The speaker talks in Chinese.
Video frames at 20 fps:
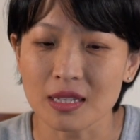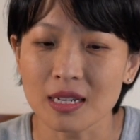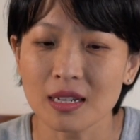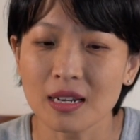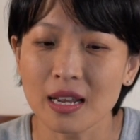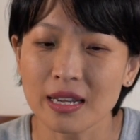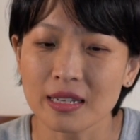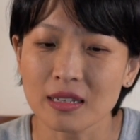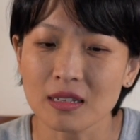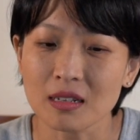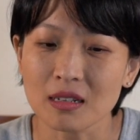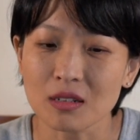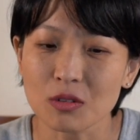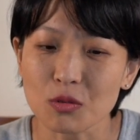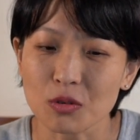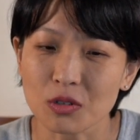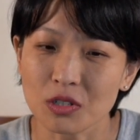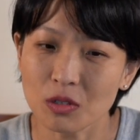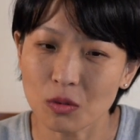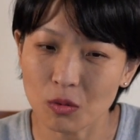将来的
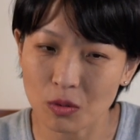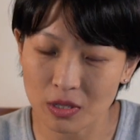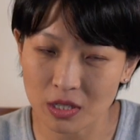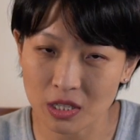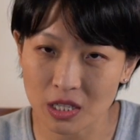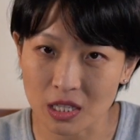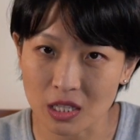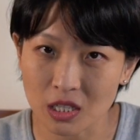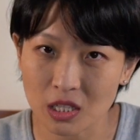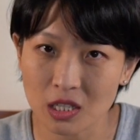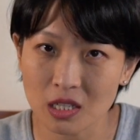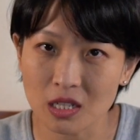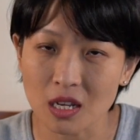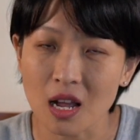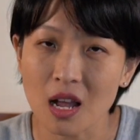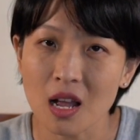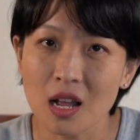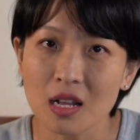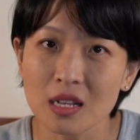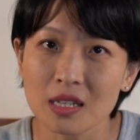所生活的城市，
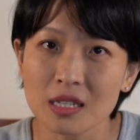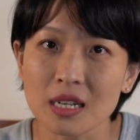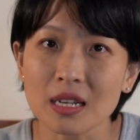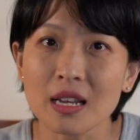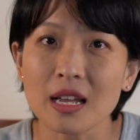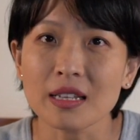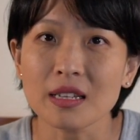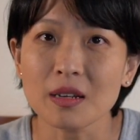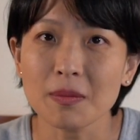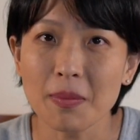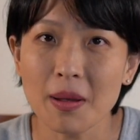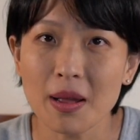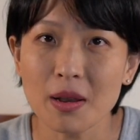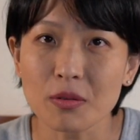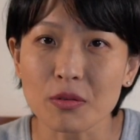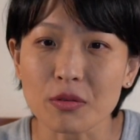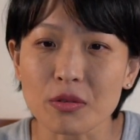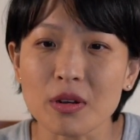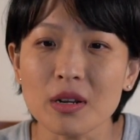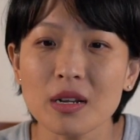将来的
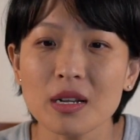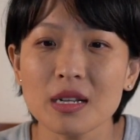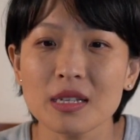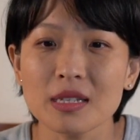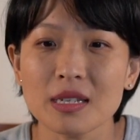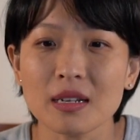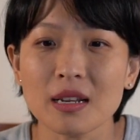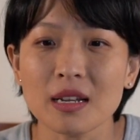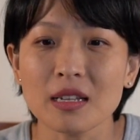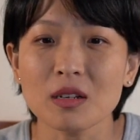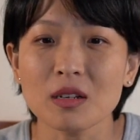伴侣，将来